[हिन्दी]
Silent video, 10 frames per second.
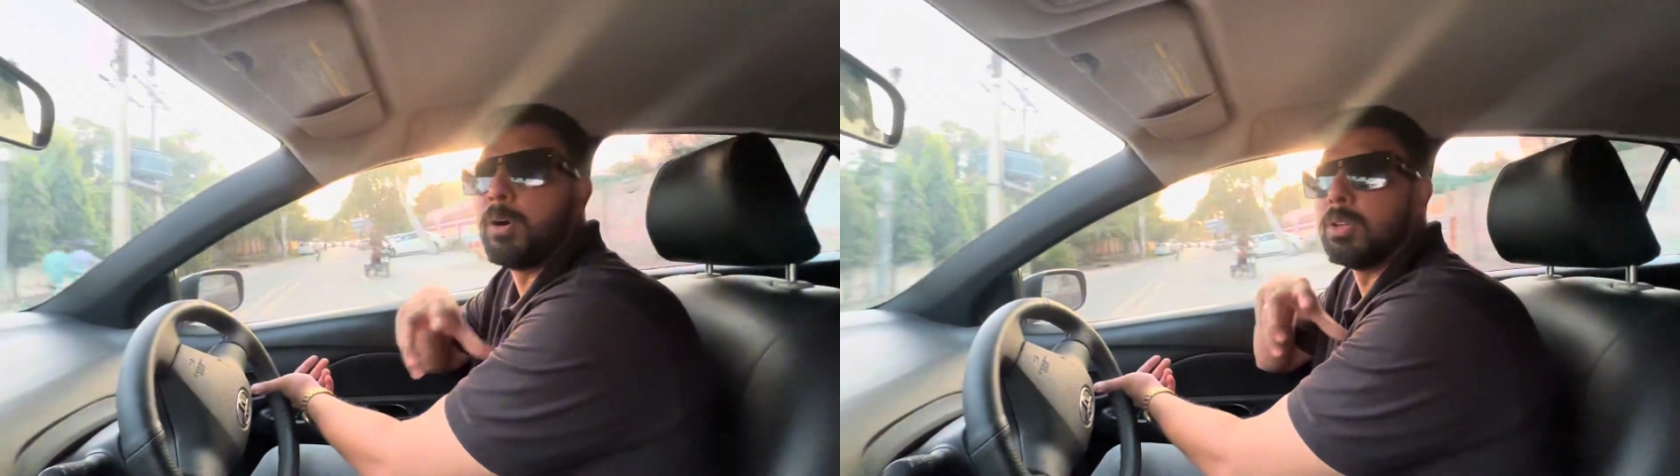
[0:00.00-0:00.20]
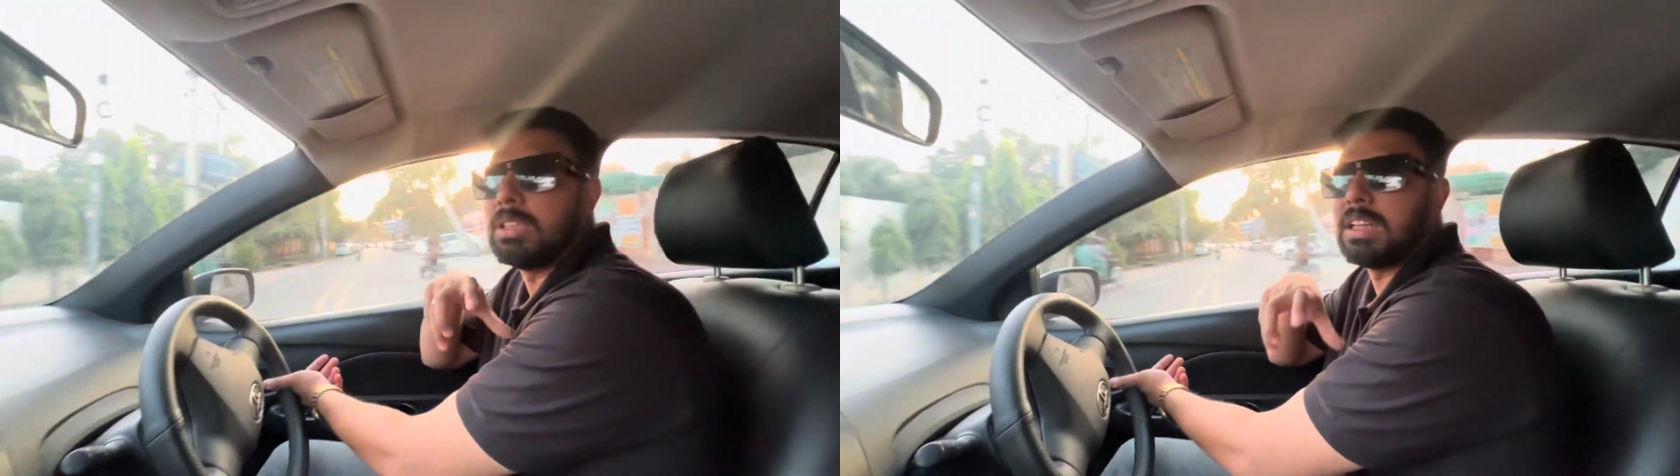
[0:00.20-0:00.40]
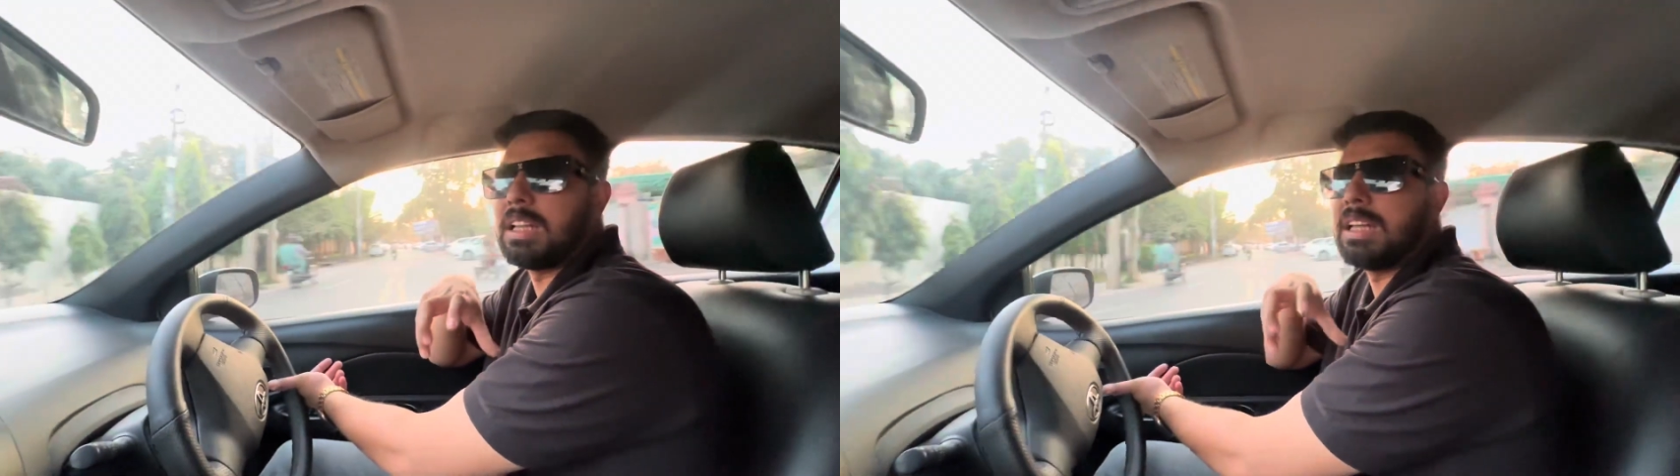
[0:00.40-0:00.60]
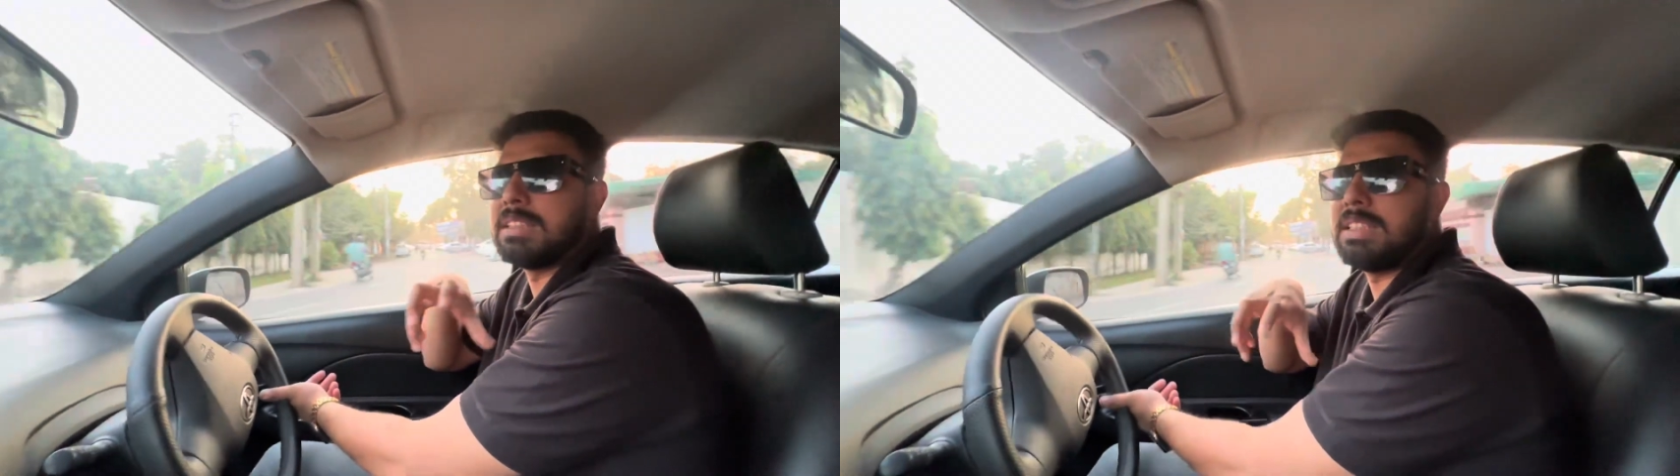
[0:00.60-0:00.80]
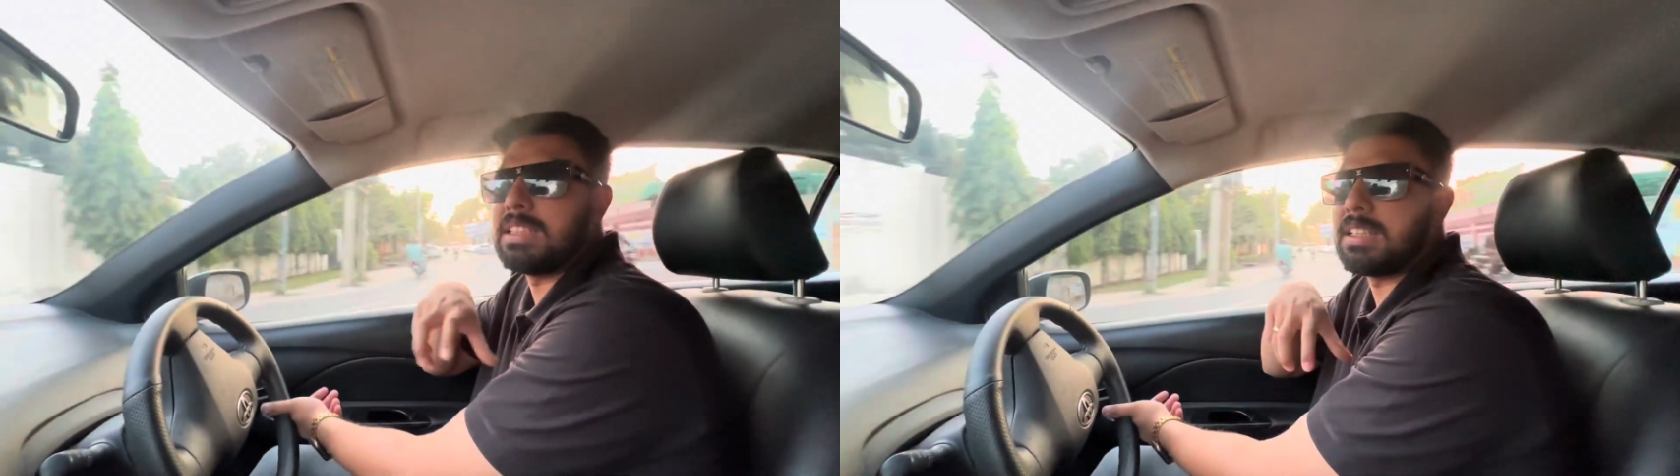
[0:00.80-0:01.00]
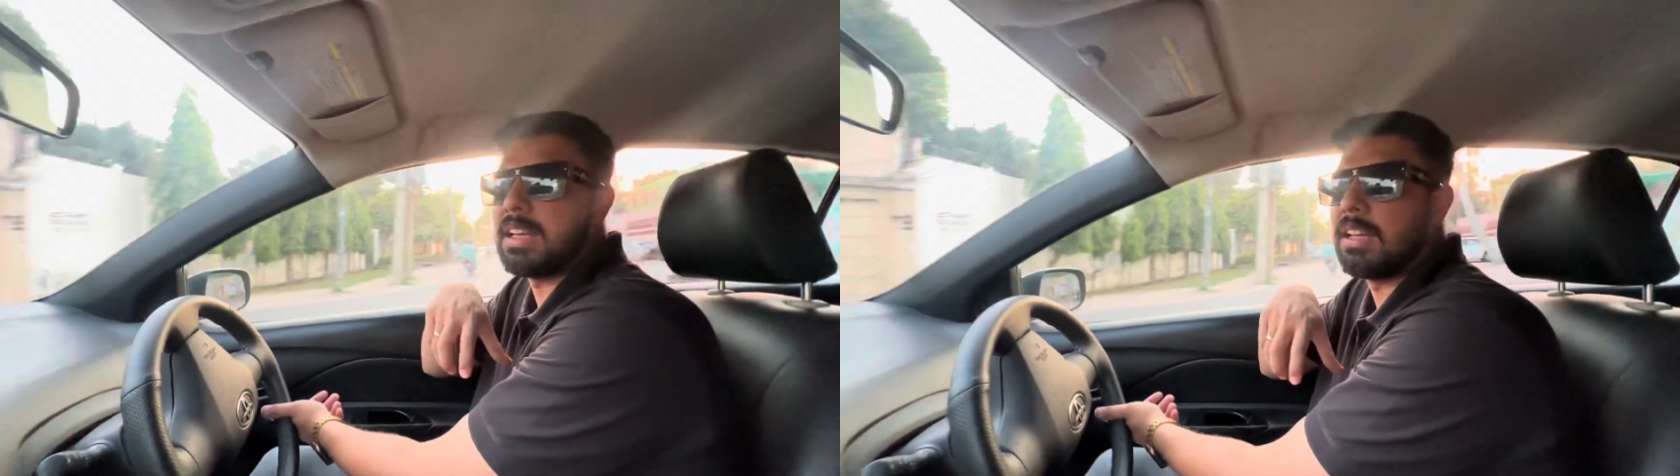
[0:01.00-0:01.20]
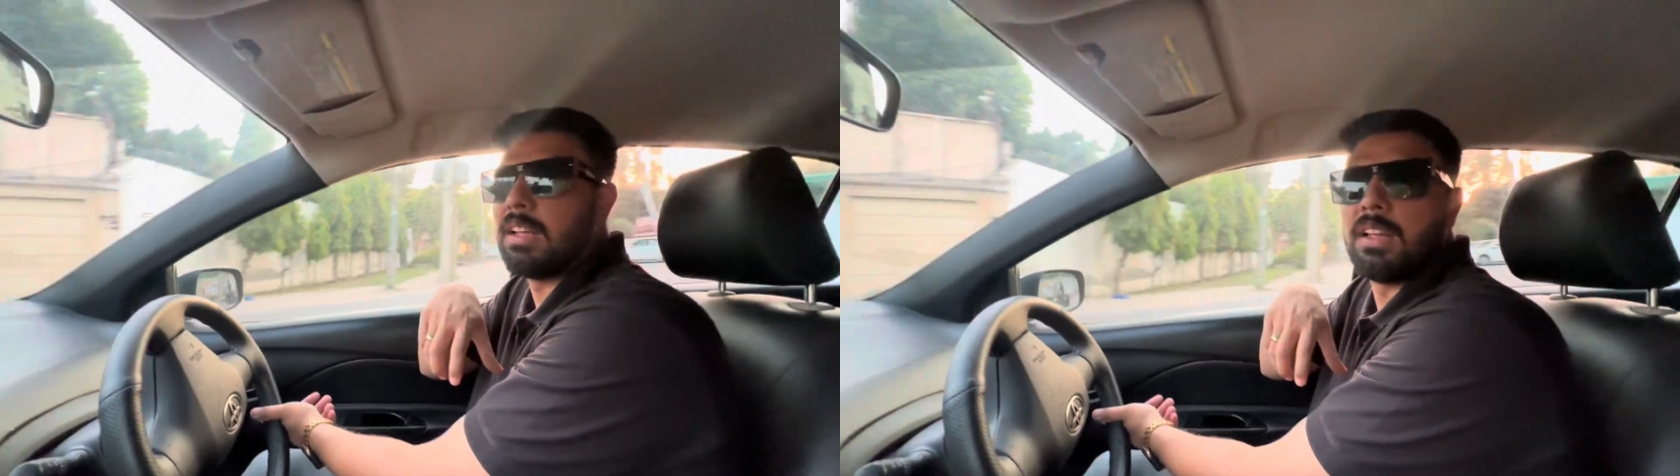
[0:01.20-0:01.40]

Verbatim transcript: बहुत ही ज़्यादा लग्जरियस है